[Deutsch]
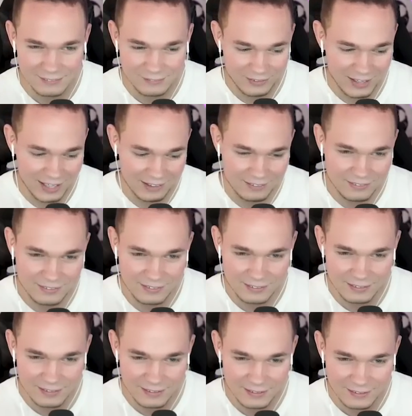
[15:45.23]
Was?
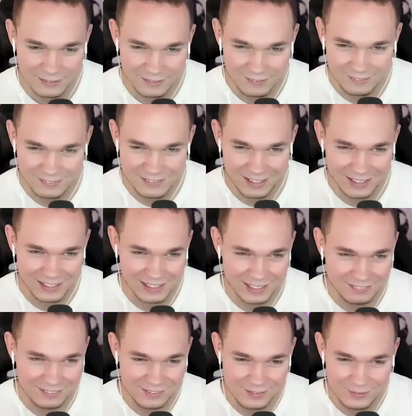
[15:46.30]
Okay, dann
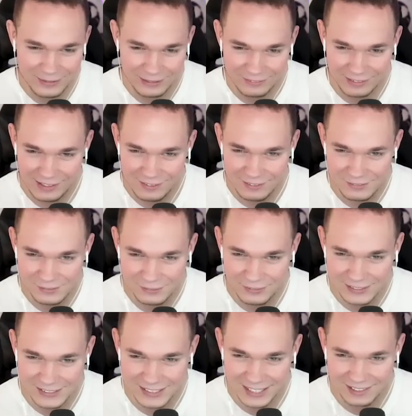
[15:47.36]
hat sich Lukas echt gut
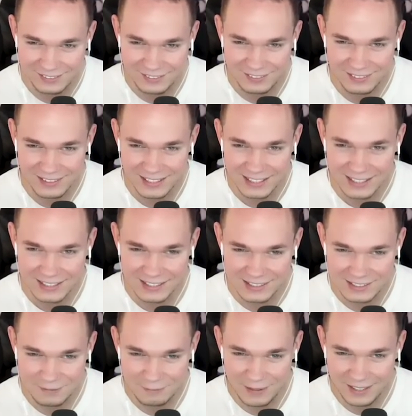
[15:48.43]
versteckt.
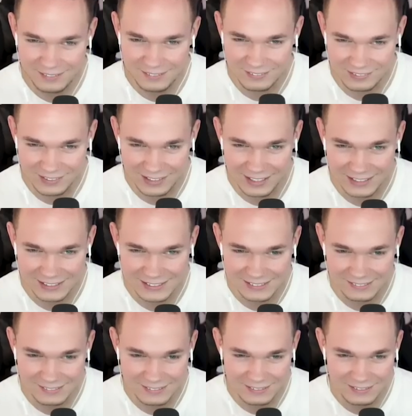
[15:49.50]
Ich merke es gerade
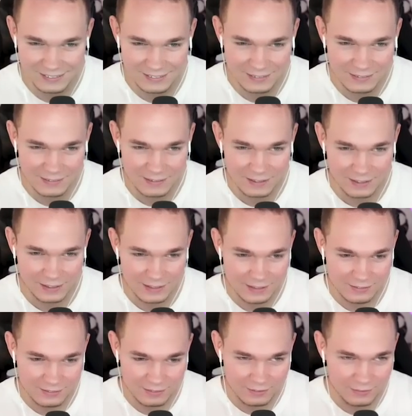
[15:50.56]
schon. Aber ah, hier
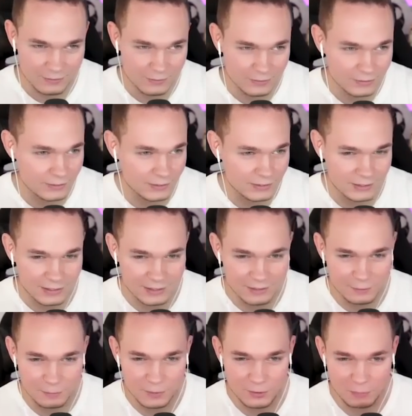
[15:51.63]
ist er auch nicht, ne? Du
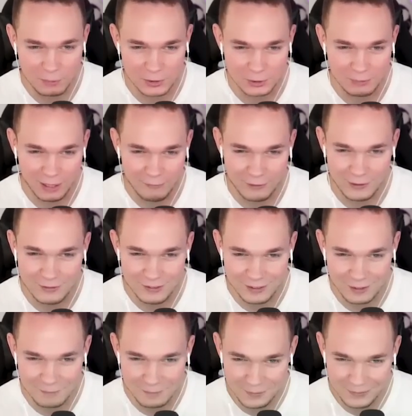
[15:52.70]
bist bestimmt einfach hinter
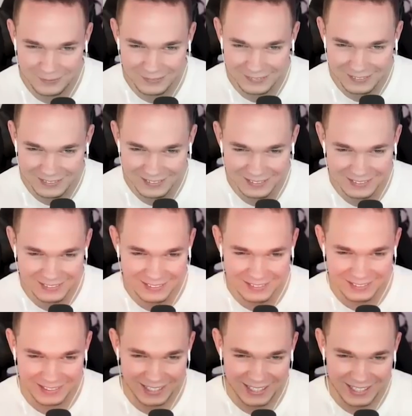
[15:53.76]
der Bühne.
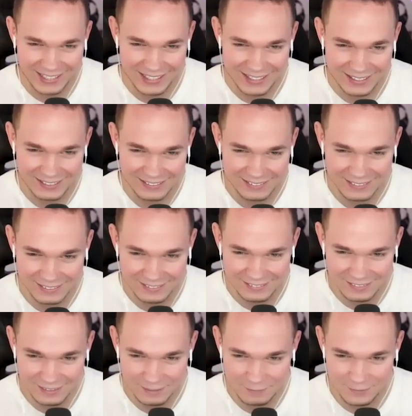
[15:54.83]
Ja, ja, hinter
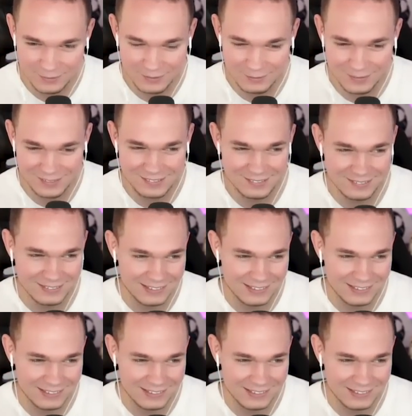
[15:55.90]
der Bühne bist du.